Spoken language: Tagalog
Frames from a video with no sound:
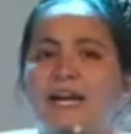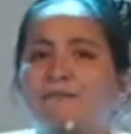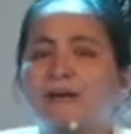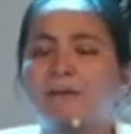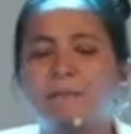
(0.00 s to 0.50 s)
in
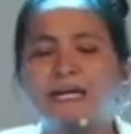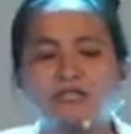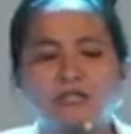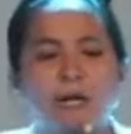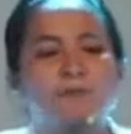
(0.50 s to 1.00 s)
Philippians
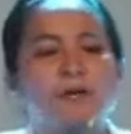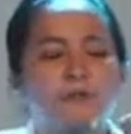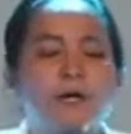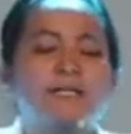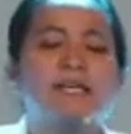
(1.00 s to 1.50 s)
chapter
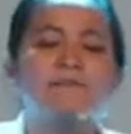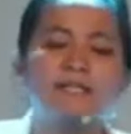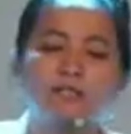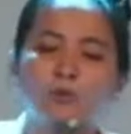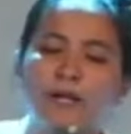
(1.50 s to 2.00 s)
30
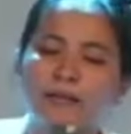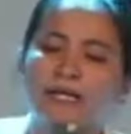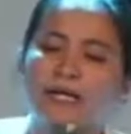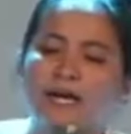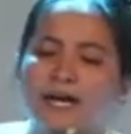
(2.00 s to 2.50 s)
verse
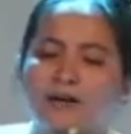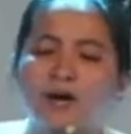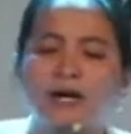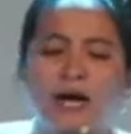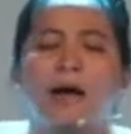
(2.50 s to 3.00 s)
20
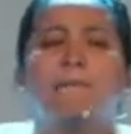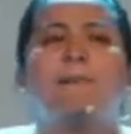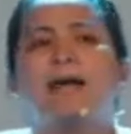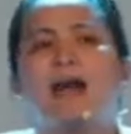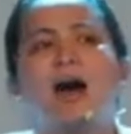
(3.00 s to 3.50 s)
nagaingon,
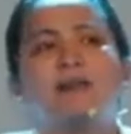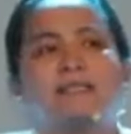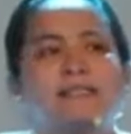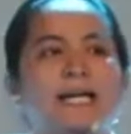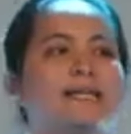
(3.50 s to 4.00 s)
but our
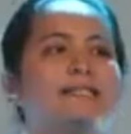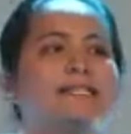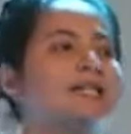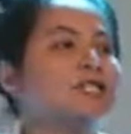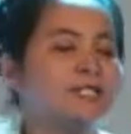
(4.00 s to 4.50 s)

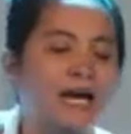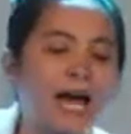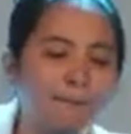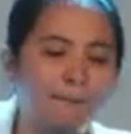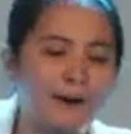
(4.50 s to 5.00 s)

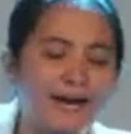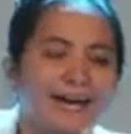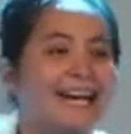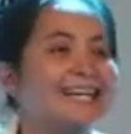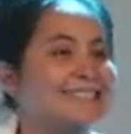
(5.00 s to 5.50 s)
citizenship
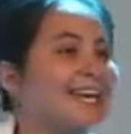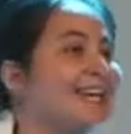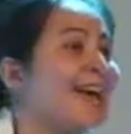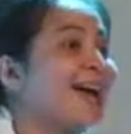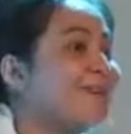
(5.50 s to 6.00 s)
is in
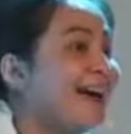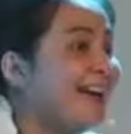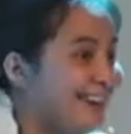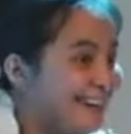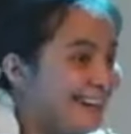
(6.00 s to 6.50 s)

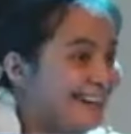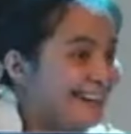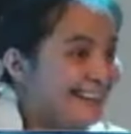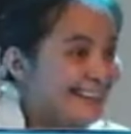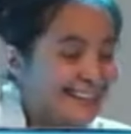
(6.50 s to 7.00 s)
heaven
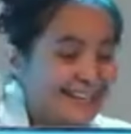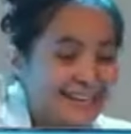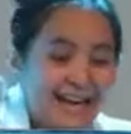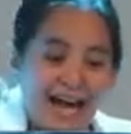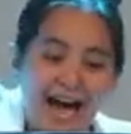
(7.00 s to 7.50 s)

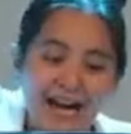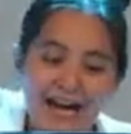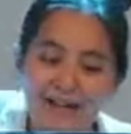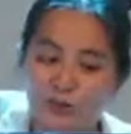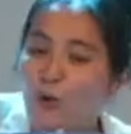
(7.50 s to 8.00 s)
ang
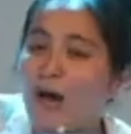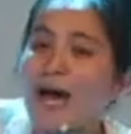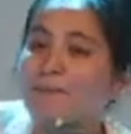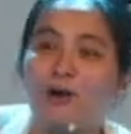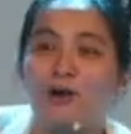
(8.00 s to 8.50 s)

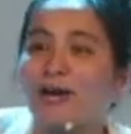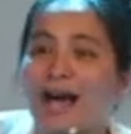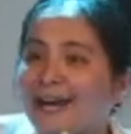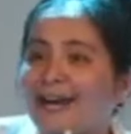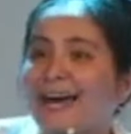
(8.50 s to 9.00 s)
atuang
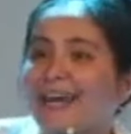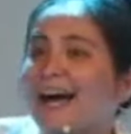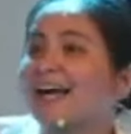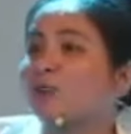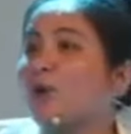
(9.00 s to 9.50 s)
puloy-anan, ang
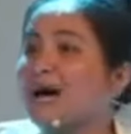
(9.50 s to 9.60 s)
atuang